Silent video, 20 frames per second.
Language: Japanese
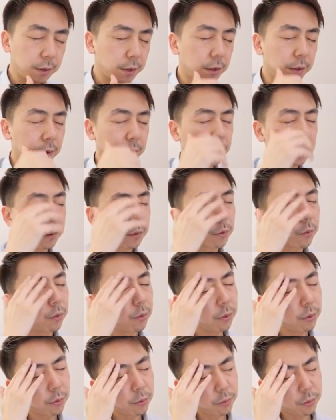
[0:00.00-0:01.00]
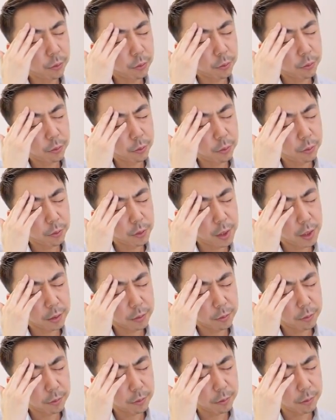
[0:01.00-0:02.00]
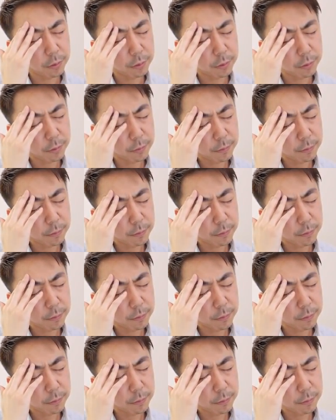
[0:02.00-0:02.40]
ちうちうちう。こうこうこうだと